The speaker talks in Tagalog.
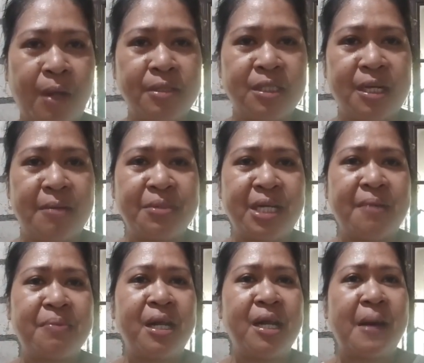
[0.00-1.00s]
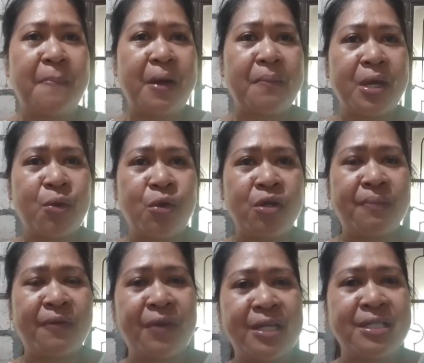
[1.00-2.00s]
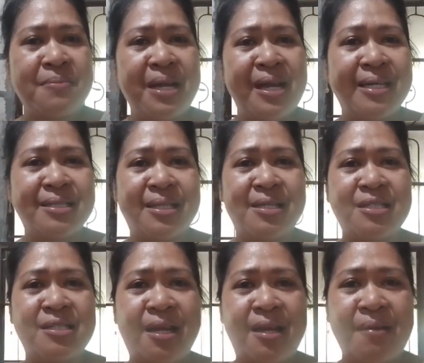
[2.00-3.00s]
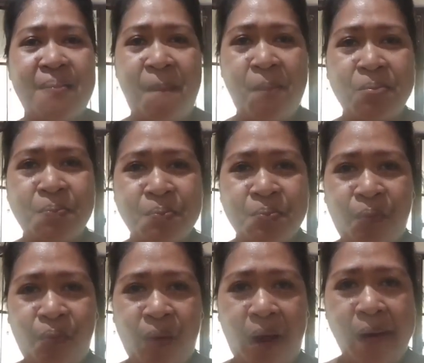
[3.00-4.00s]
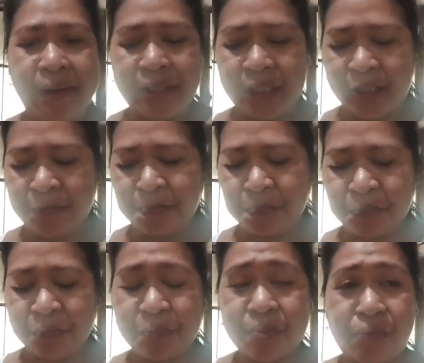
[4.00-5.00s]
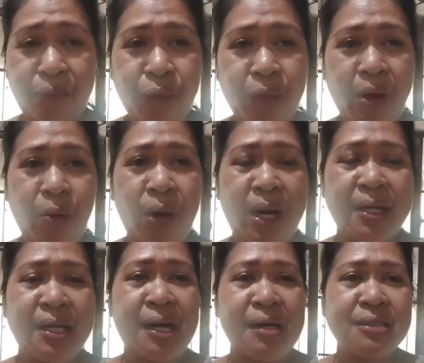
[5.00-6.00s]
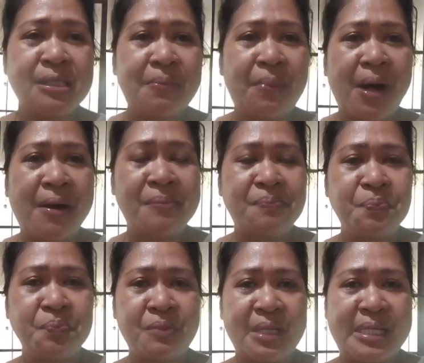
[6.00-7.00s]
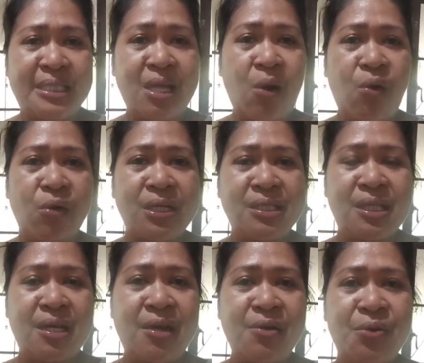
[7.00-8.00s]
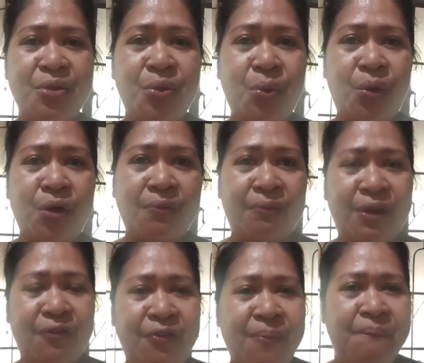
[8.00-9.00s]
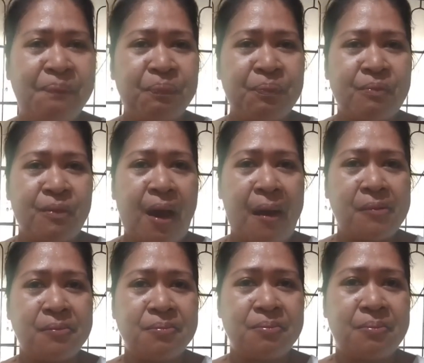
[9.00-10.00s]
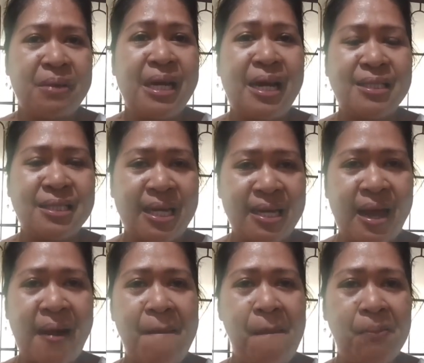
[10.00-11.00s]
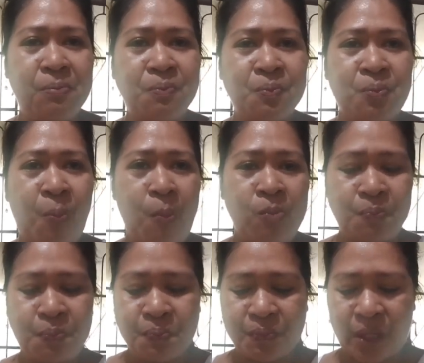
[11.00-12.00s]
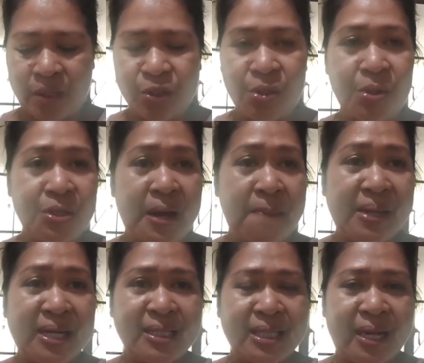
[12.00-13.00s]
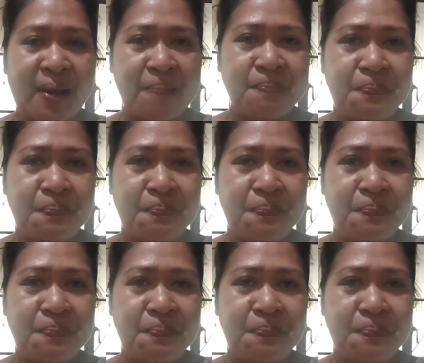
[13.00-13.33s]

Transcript: Sarap, sarap talaga pag may corn beef kasi may lasa na siya. Um, wala nang ibang isa isahog kasi ano, yung corned beef may lasa na. So, napakasarap.